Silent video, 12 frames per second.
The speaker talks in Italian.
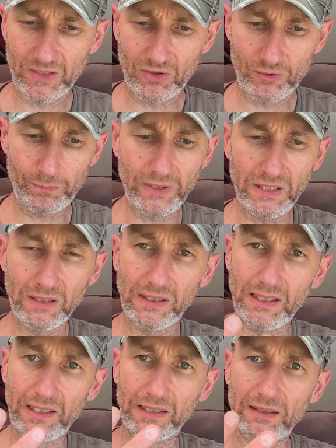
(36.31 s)

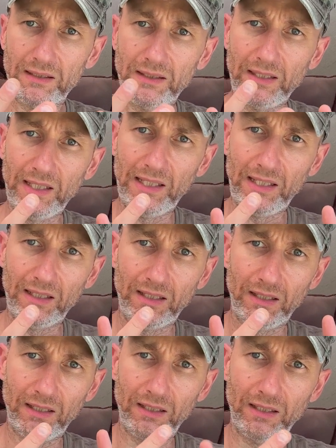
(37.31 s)
spinner e
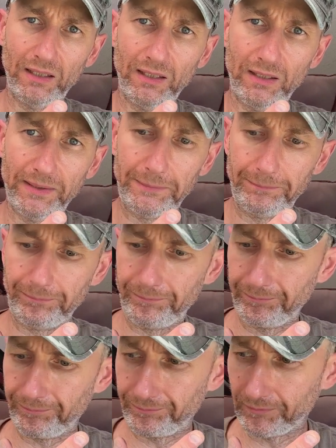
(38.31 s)

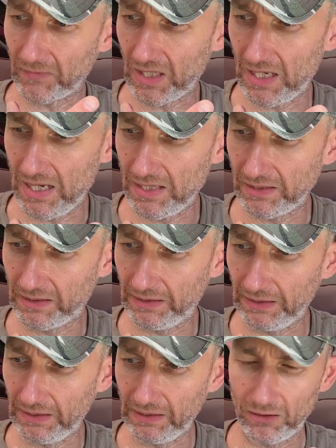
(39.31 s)
ehm,
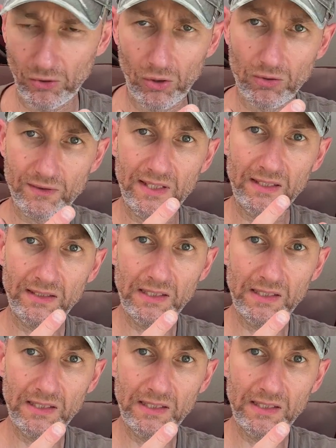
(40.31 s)
anche long sun